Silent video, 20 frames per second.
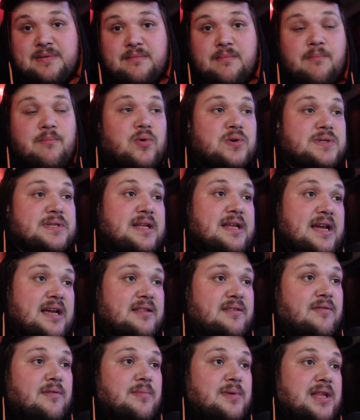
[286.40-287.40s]
После
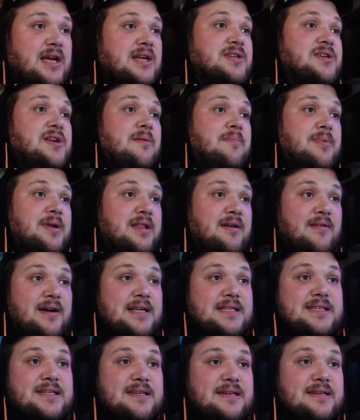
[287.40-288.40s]
этого мы начали
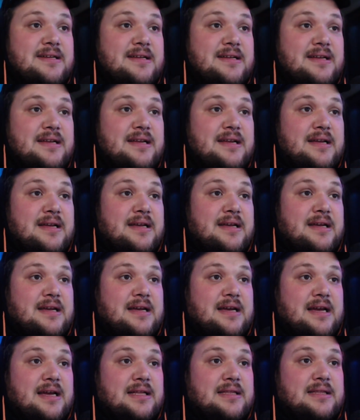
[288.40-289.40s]
продаваться.
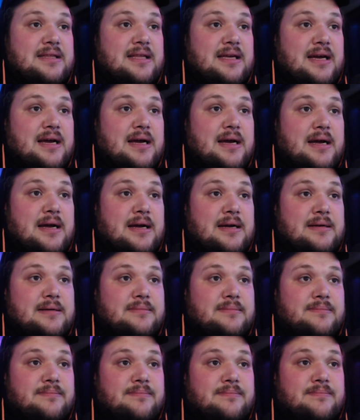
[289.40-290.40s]
Это
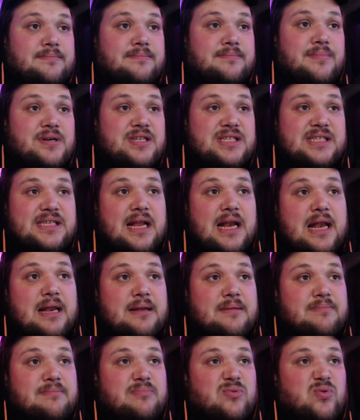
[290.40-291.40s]
мысль,
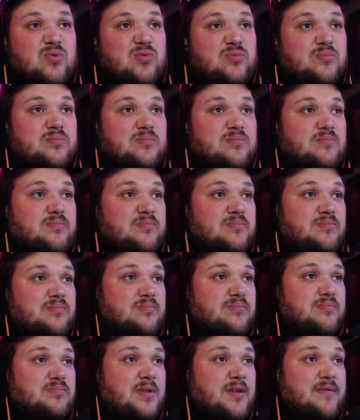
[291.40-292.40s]
ну,
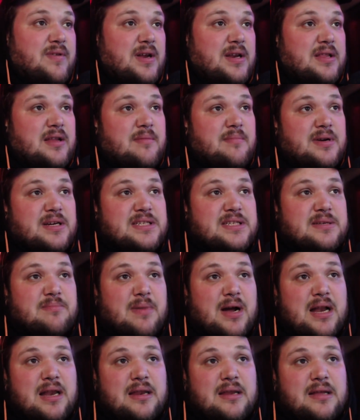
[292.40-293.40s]
наверное,
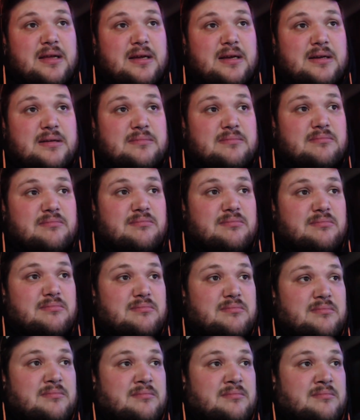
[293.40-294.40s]
максимально,
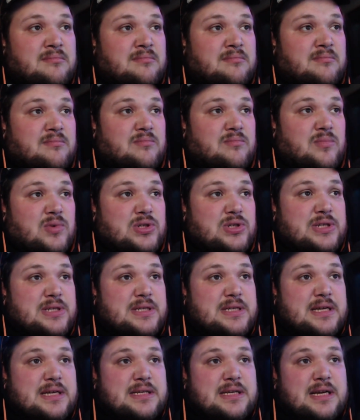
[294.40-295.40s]
можно
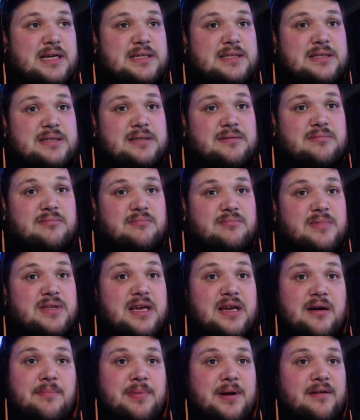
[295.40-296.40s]
сказать, не
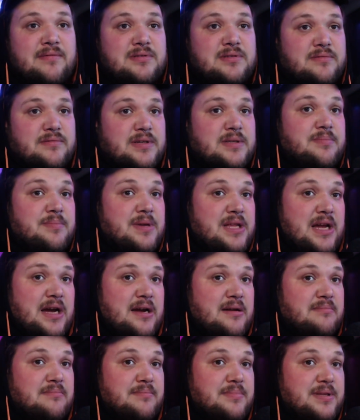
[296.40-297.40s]
оправдывает меня,
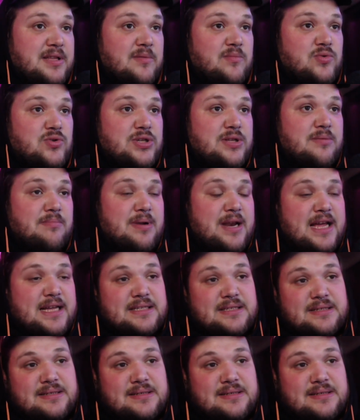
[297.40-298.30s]
потому что, блядь,